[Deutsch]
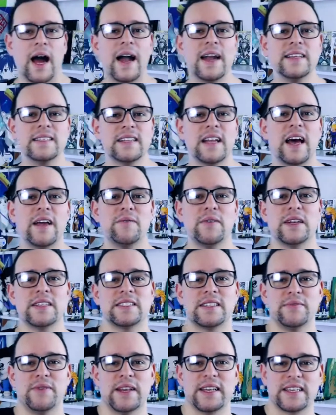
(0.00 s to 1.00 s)
Alles in allem war
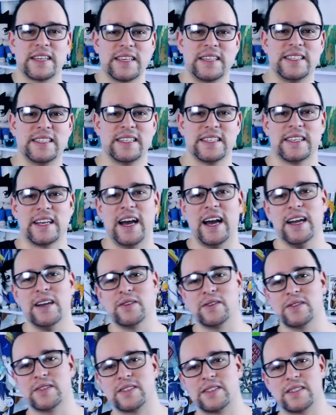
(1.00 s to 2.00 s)
das Event richtig geil
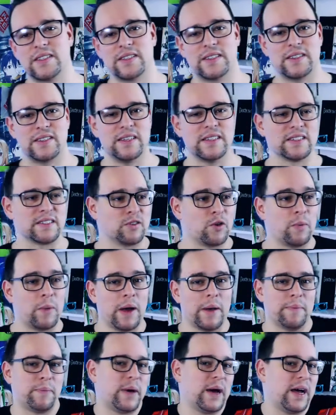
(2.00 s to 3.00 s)
und hier sind
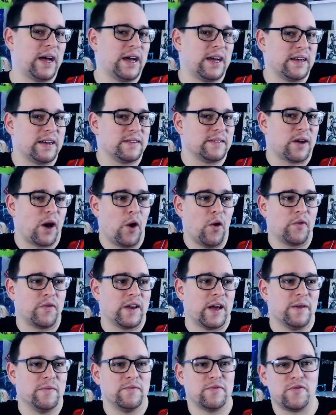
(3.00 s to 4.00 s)
nochmal ein paar
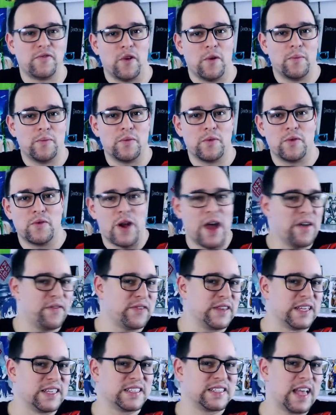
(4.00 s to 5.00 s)
Aufnahmen vom Rafting